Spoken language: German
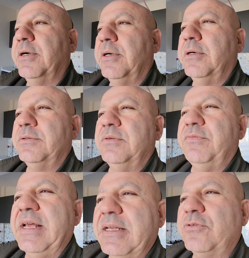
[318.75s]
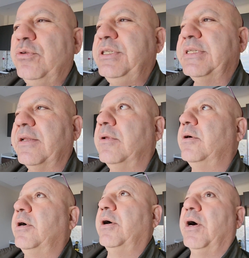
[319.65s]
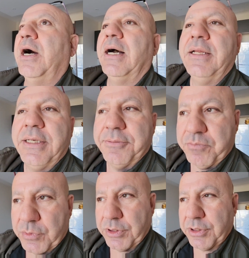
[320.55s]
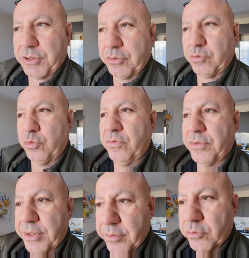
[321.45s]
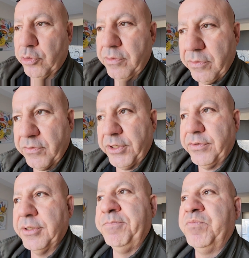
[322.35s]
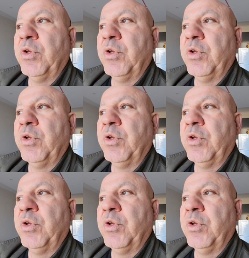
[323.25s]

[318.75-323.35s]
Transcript: Äh, wenn natürlich dann alle äh, unsere Kunden sind,